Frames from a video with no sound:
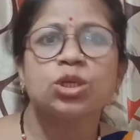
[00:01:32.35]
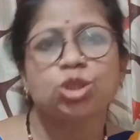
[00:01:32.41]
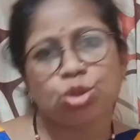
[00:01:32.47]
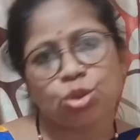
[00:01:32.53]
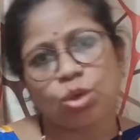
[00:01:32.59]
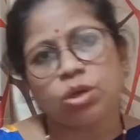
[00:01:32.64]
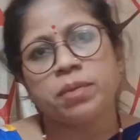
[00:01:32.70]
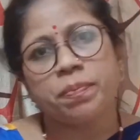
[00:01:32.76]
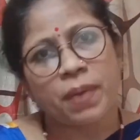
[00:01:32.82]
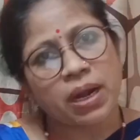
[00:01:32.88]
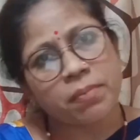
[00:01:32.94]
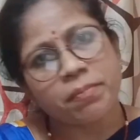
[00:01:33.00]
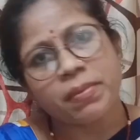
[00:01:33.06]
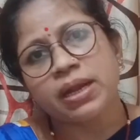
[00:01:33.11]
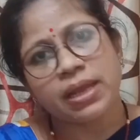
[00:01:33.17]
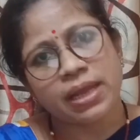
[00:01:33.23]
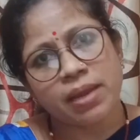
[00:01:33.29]
तो स्टोर
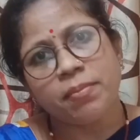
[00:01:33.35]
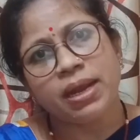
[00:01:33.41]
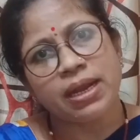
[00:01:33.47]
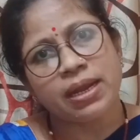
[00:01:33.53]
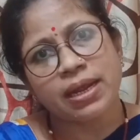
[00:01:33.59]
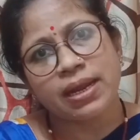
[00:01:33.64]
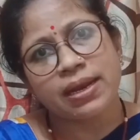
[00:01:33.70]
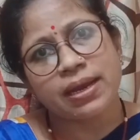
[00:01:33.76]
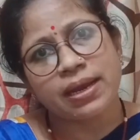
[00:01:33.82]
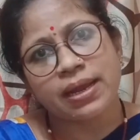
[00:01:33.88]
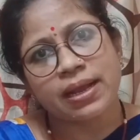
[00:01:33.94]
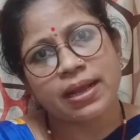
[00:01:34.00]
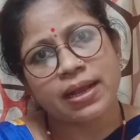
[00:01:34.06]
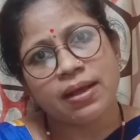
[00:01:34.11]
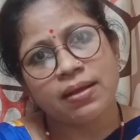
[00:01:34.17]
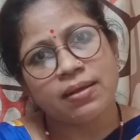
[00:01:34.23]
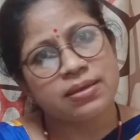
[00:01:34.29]
डिपार्टमेंट ही मेंटेन
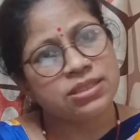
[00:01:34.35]
करेगा